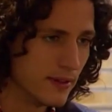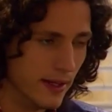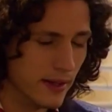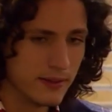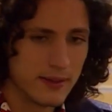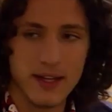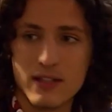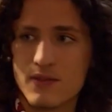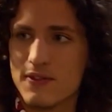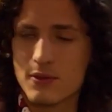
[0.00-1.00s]
Ja, der
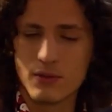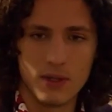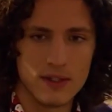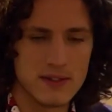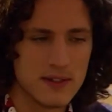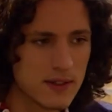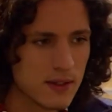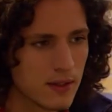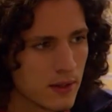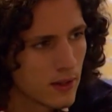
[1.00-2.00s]
denkt sowieso nur an sich.
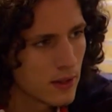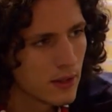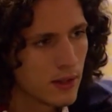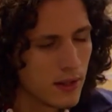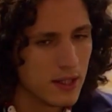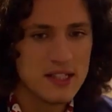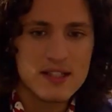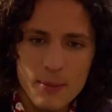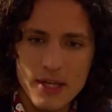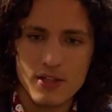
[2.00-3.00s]

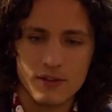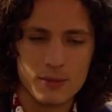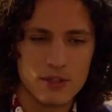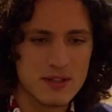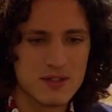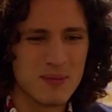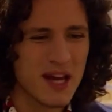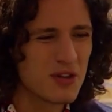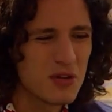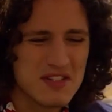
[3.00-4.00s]
Elisabeth ist auf dem Schloss und die
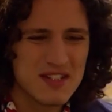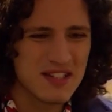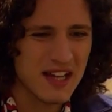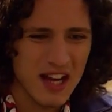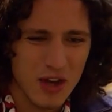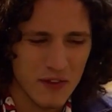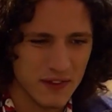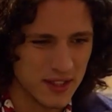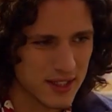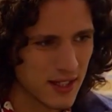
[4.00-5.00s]
beiden küssen sich in aller
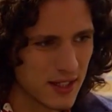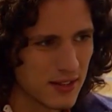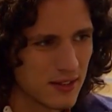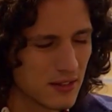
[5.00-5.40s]
Öffentlichkeit.